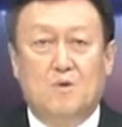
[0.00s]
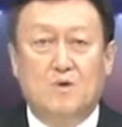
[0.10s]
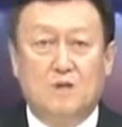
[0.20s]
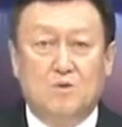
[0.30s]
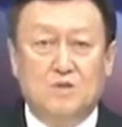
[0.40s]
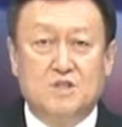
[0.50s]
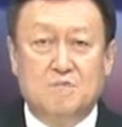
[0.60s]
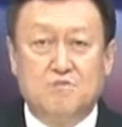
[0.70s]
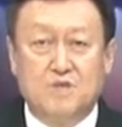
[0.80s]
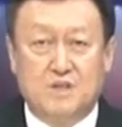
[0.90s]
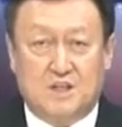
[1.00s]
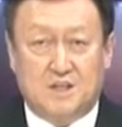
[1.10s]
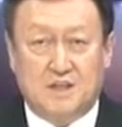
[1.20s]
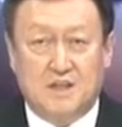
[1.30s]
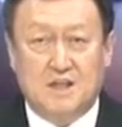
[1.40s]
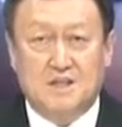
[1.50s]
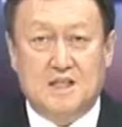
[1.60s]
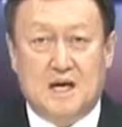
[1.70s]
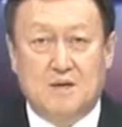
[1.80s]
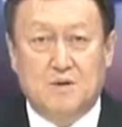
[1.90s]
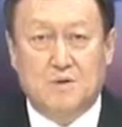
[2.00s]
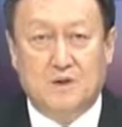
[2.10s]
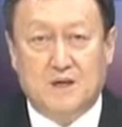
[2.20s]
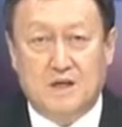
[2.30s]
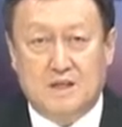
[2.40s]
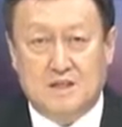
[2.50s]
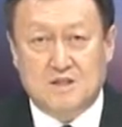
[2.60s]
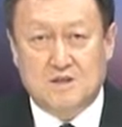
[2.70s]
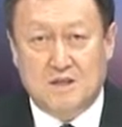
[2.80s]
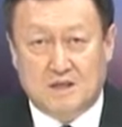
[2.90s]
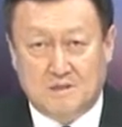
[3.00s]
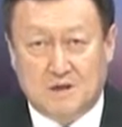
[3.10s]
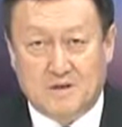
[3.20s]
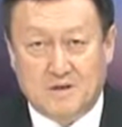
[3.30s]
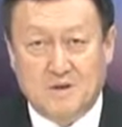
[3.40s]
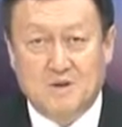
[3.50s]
홍길동 씨의 부인이 양로원에 이전된다면